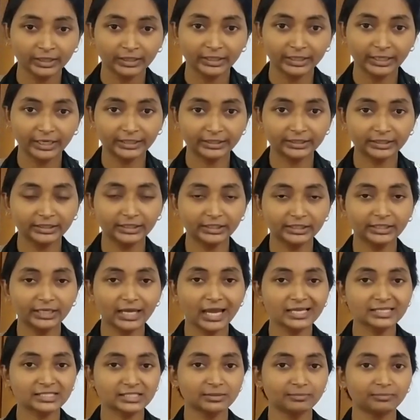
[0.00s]
एट डी
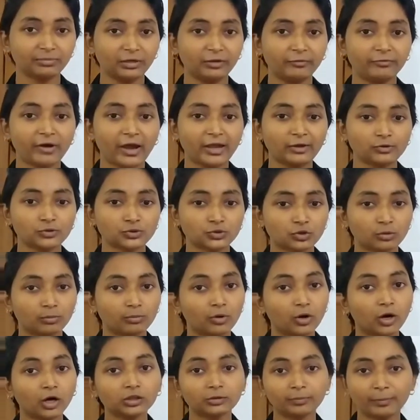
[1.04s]
क्या है सिंप्लीफाई उसको
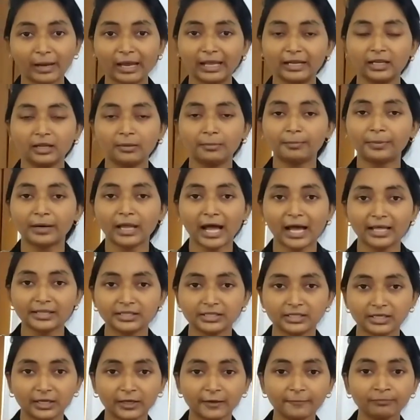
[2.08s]
बहुत पहले हम पढ़ा
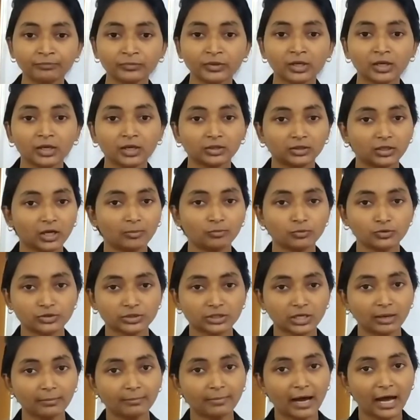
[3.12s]
दिए हैं तो हम
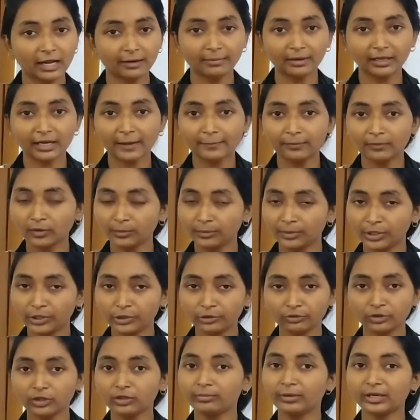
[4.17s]
उसका बार बार आपको
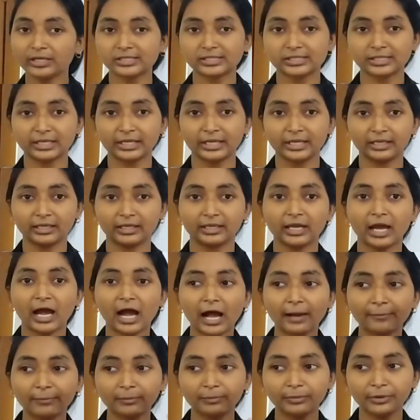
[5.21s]
वीडियो नहीं भेजते रहेंगे
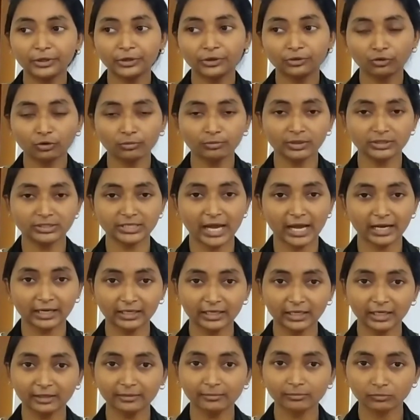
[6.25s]
आप वीडियो में
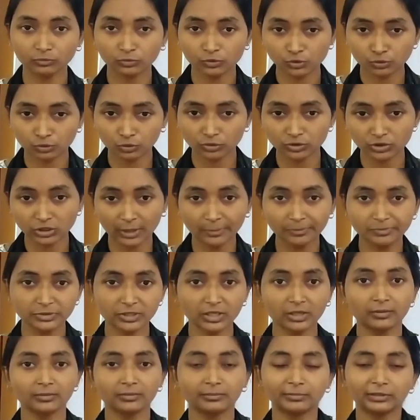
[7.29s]
जाकर उसको
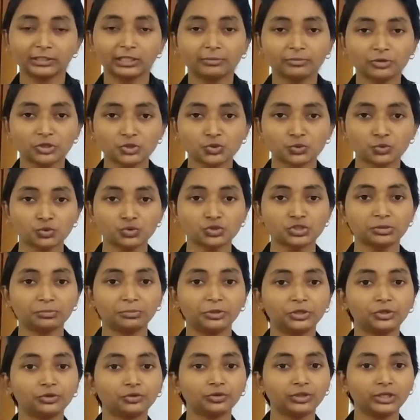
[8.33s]
सबसे मतलब कि शुरू से
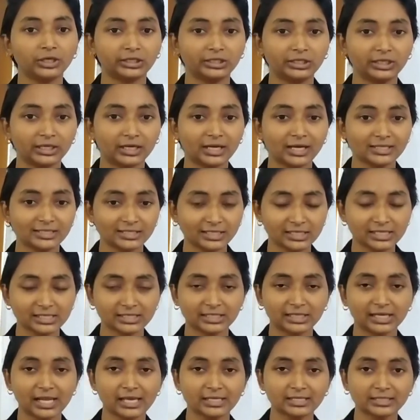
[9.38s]
वीडियो देखिएगा
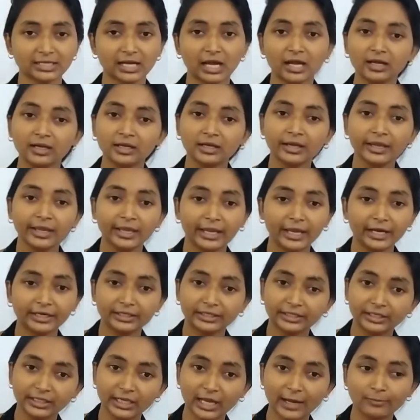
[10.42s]
सिक्स क्लास का
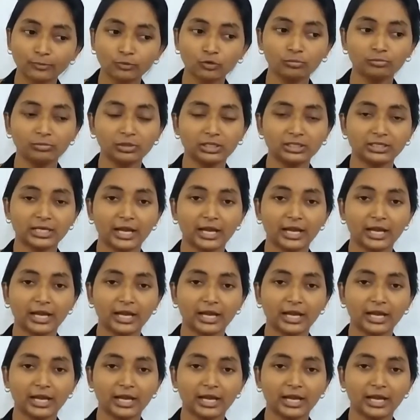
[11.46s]
एट डी आपको मिल